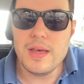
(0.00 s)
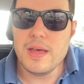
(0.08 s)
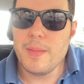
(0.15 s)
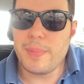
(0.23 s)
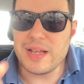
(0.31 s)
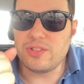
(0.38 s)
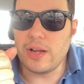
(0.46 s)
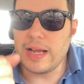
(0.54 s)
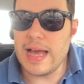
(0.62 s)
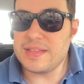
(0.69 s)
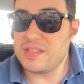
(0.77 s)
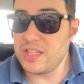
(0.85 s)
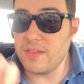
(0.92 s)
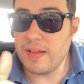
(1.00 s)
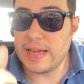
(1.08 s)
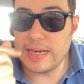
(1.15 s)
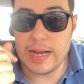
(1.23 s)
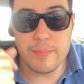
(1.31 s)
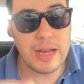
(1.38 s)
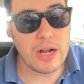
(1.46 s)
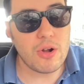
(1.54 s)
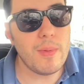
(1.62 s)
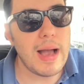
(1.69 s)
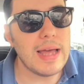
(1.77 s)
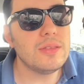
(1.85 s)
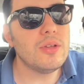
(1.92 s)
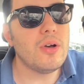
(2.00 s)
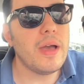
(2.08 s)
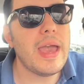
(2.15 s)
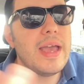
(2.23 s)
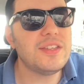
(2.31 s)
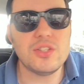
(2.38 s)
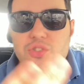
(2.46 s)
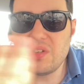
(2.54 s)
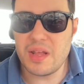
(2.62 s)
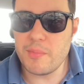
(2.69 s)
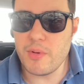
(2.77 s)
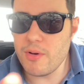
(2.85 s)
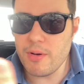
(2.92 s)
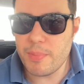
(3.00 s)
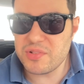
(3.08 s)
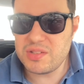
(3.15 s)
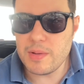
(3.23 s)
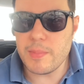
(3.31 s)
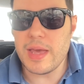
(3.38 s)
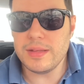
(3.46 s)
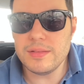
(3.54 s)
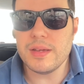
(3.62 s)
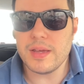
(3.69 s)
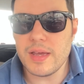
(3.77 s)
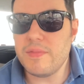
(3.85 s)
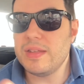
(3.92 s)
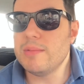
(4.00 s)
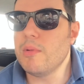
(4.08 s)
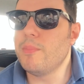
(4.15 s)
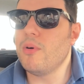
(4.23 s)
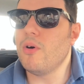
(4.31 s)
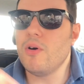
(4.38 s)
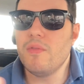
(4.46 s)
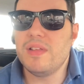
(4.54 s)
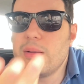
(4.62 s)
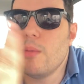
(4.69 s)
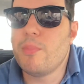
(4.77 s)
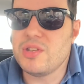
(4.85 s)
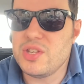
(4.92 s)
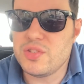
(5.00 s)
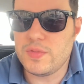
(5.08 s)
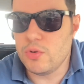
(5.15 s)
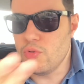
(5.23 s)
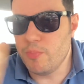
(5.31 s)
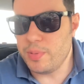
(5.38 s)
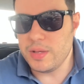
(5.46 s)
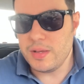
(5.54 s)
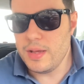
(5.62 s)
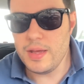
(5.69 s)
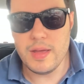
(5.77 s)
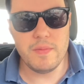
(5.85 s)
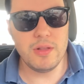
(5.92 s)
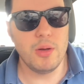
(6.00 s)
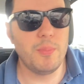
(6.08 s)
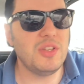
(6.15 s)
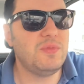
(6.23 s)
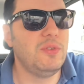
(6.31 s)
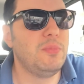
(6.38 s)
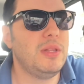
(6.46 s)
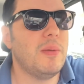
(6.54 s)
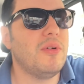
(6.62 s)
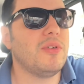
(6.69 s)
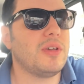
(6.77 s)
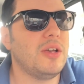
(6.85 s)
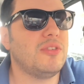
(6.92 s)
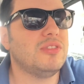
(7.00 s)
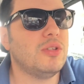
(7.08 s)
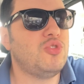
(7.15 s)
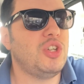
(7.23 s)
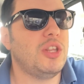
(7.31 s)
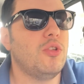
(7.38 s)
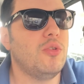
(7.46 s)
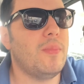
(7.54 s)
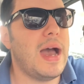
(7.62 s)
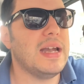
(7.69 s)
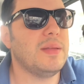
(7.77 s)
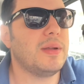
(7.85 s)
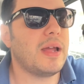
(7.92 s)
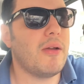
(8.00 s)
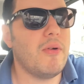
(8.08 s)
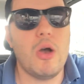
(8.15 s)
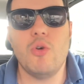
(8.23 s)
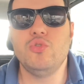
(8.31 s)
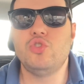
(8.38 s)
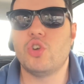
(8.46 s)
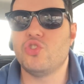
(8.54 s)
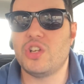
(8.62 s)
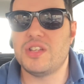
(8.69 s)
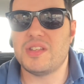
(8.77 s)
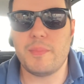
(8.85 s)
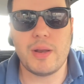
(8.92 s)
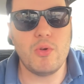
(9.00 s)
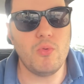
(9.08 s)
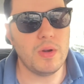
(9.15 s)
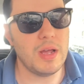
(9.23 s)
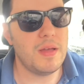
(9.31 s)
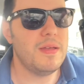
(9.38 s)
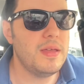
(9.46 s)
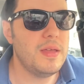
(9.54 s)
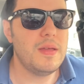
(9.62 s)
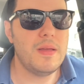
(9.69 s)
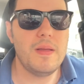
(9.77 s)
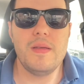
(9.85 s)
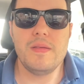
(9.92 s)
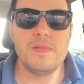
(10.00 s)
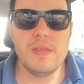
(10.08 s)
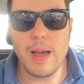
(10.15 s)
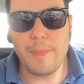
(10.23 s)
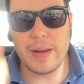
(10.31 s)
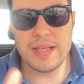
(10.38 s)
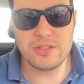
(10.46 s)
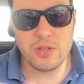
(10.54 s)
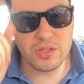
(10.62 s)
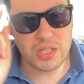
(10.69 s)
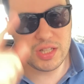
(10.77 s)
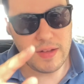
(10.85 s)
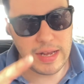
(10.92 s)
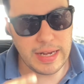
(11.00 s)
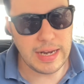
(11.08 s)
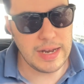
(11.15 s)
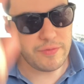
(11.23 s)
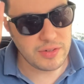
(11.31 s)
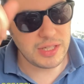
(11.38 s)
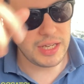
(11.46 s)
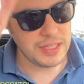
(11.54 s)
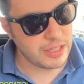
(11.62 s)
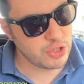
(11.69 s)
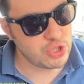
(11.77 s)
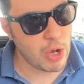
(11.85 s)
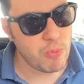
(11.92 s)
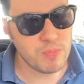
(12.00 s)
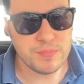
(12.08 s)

Presto ragazzi, iscrivetevi al canale, mi raccomando, e ci aggiorniamo prossimamente, vedremo un po', vedremo un po gli sviluppi. Vediamo un po' gli sviluppi, vediamo che cosa succede domani, perché ogni giorno ce n'è sempre uno. A presto, iscrivetevi al canale, Forza Inter, ciao.